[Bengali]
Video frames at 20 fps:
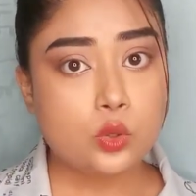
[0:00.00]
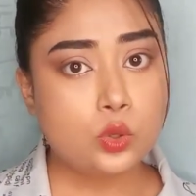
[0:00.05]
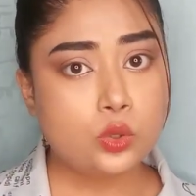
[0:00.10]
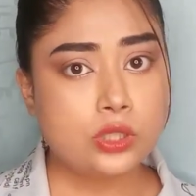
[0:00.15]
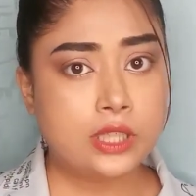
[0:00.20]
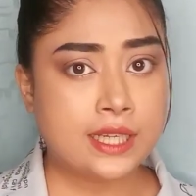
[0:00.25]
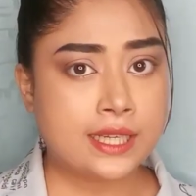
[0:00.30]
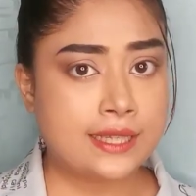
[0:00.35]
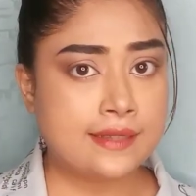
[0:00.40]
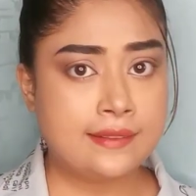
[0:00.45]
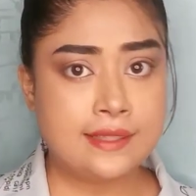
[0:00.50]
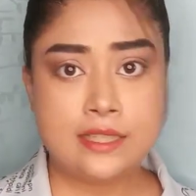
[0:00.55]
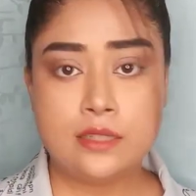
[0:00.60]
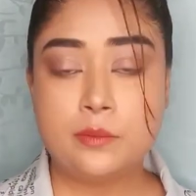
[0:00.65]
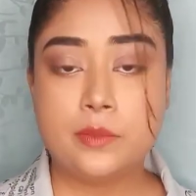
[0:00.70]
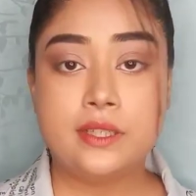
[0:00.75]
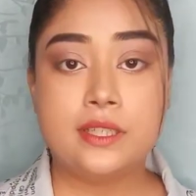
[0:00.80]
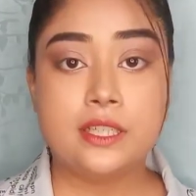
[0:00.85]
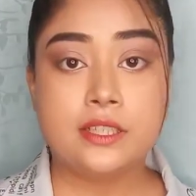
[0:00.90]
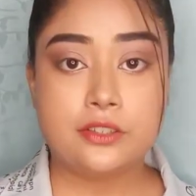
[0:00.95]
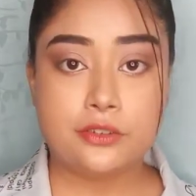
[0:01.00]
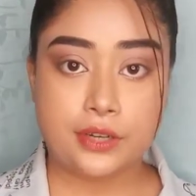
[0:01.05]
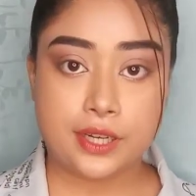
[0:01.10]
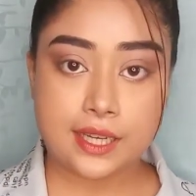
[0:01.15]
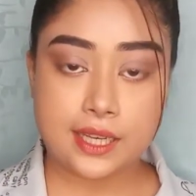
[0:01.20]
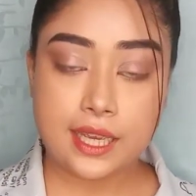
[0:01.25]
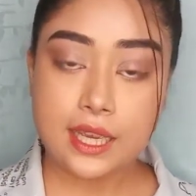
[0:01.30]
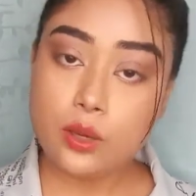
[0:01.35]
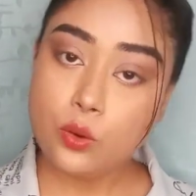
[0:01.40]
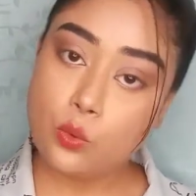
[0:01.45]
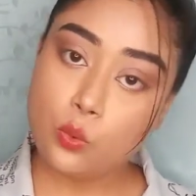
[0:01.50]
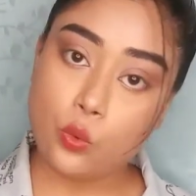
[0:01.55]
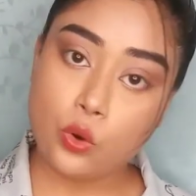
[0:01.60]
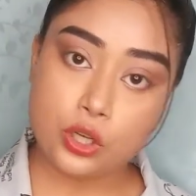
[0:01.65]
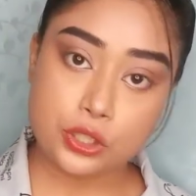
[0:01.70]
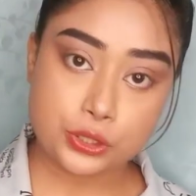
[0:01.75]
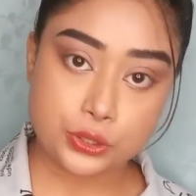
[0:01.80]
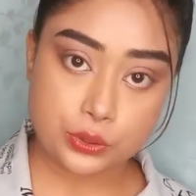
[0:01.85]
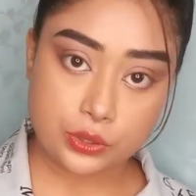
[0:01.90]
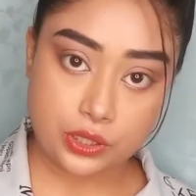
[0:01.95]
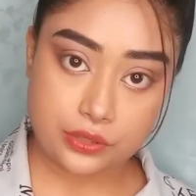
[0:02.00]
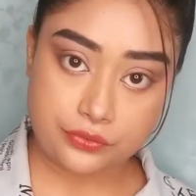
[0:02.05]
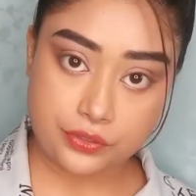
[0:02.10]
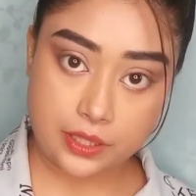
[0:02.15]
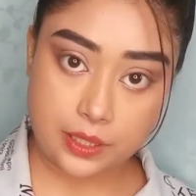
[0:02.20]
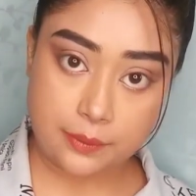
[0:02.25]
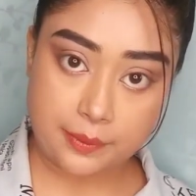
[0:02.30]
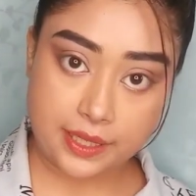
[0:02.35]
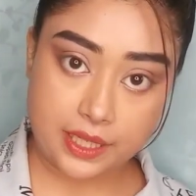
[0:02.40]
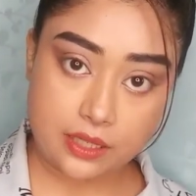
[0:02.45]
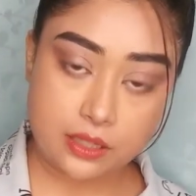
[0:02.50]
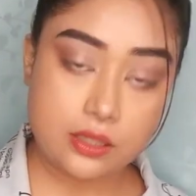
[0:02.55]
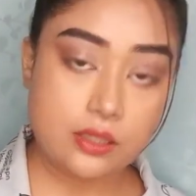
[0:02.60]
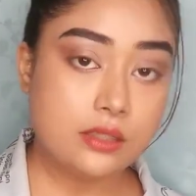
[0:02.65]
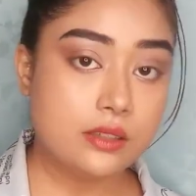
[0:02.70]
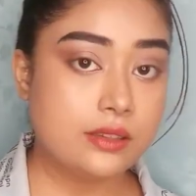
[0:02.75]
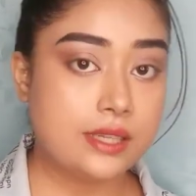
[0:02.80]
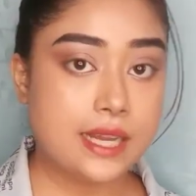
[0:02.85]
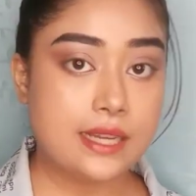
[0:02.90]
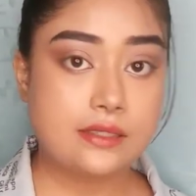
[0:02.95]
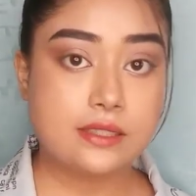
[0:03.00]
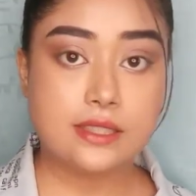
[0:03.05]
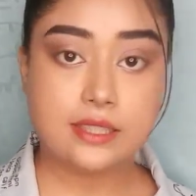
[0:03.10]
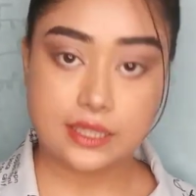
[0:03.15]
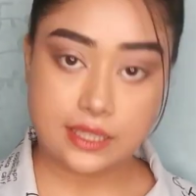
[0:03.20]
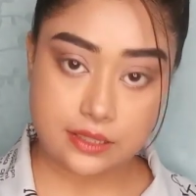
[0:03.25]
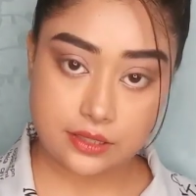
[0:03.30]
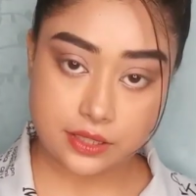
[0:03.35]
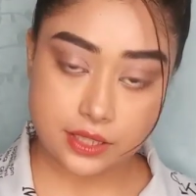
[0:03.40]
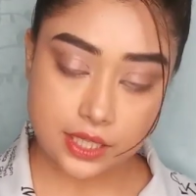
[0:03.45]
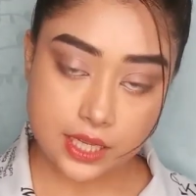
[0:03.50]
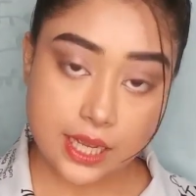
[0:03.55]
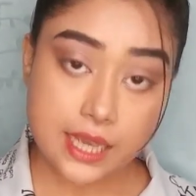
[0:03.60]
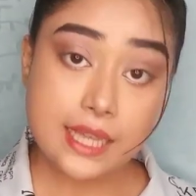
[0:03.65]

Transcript: দু থেকে তিন মিনিট রেখে ওয়াশ করে ফেলবেন দ্যাটস ইট